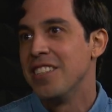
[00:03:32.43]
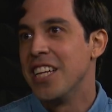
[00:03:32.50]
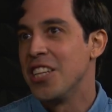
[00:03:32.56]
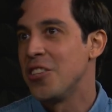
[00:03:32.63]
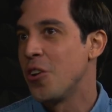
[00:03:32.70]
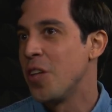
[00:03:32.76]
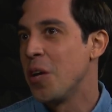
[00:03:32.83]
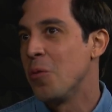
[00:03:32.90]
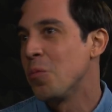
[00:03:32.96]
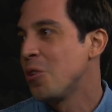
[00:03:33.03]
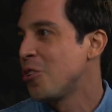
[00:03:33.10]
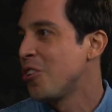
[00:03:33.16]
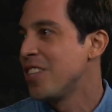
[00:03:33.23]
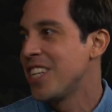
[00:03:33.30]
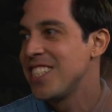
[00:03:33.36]
dentro de un
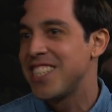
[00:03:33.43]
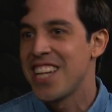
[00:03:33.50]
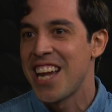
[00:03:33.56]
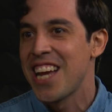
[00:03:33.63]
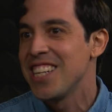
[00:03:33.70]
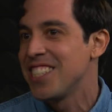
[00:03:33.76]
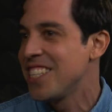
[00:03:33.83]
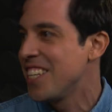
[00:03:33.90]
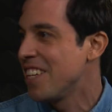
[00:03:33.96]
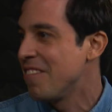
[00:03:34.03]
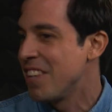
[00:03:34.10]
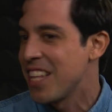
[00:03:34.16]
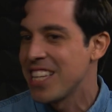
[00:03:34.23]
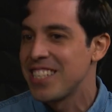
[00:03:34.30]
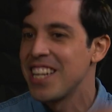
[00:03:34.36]
montón de estrés
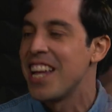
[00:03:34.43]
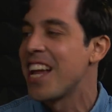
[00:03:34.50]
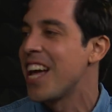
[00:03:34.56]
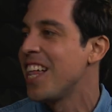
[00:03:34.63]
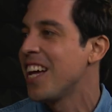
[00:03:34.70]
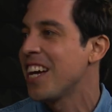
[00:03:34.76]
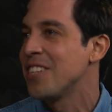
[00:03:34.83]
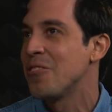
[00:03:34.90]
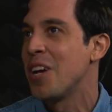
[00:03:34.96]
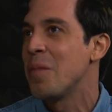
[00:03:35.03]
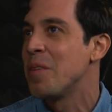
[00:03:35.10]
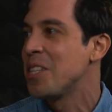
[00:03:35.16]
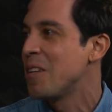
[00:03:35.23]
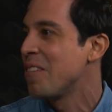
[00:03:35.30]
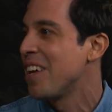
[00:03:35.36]
y vida acelerada que
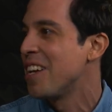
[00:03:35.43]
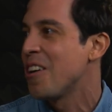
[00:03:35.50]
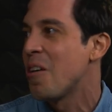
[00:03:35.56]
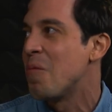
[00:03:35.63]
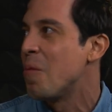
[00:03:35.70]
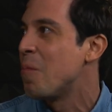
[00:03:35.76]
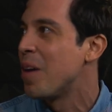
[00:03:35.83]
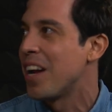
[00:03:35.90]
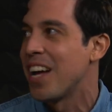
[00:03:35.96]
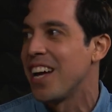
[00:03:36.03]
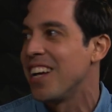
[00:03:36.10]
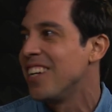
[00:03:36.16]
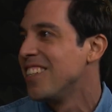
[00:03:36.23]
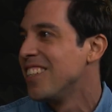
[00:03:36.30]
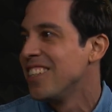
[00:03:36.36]
solamente viene como
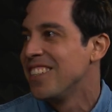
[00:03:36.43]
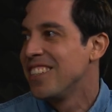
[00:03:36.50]
para